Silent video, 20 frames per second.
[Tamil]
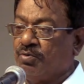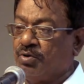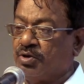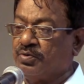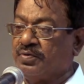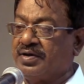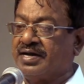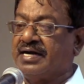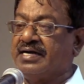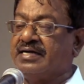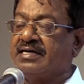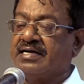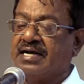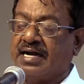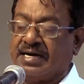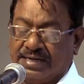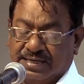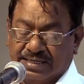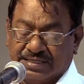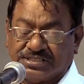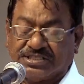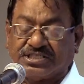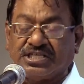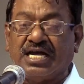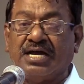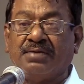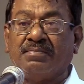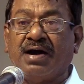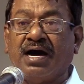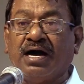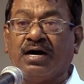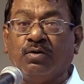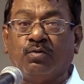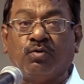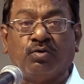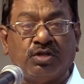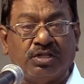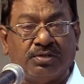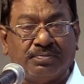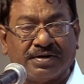ஒருவர் என்று நான் நிச்சயமாக
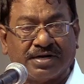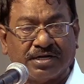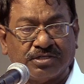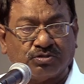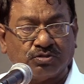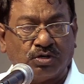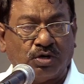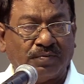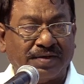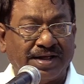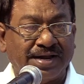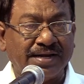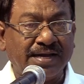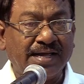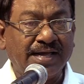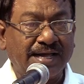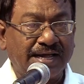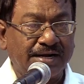உறுதிபட சொல்வேன்